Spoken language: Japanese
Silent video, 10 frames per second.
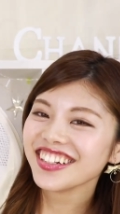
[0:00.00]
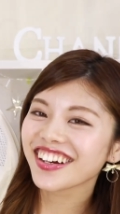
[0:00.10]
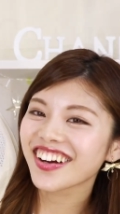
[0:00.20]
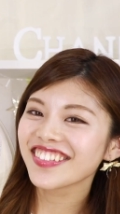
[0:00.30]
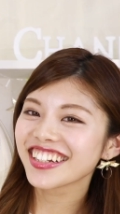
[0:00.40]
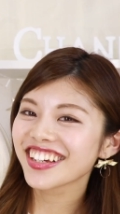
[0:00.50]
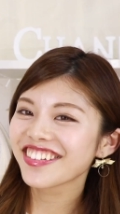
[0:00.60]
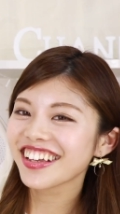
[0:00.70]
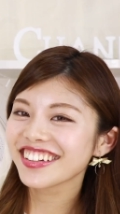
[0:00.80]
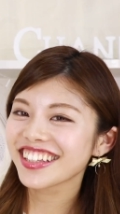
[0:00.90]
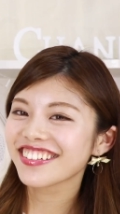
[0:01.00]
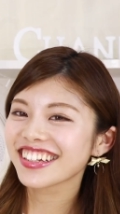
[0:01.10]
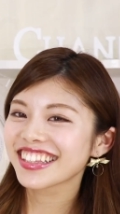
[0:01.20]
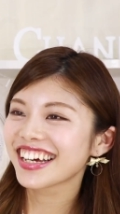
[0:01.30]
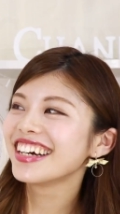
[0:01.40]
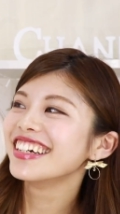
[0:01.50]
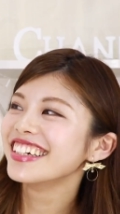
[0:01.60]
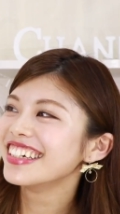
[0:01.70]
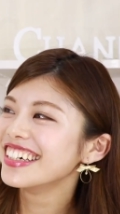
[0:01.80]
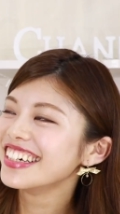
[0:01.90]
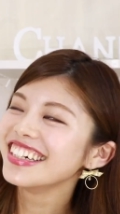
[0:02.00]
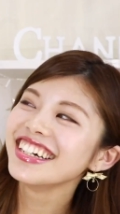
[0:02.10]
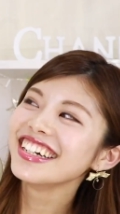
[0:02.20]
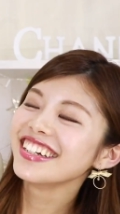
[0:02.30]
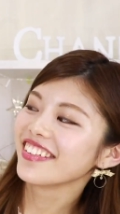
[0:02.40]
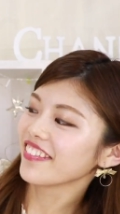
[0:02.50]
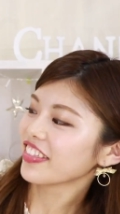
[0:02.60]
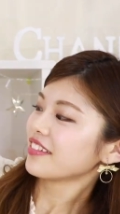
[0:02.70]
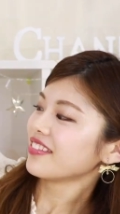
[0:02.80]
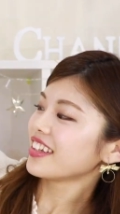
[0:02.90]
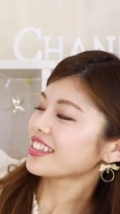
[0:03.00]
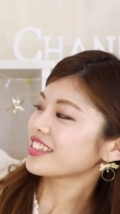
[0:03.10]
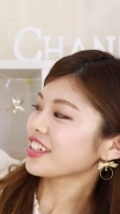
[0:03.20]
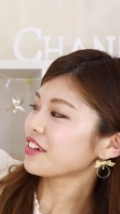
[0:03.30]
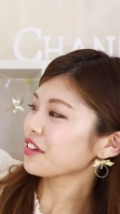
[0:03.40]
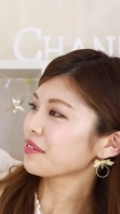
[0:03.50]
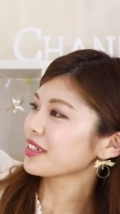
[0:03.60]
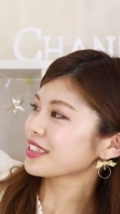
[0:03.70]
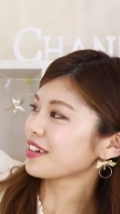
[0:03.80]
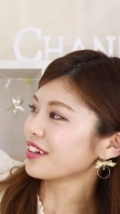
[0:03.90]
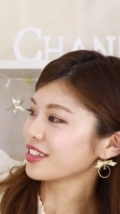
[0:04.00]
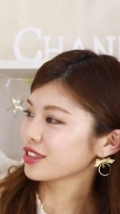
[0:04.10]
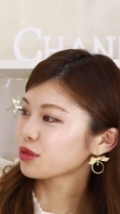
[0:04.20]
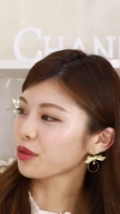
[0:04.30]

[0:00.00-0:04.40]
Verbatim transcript: 危ないカメラ倒れんけてよかっためっちゃ広げましたす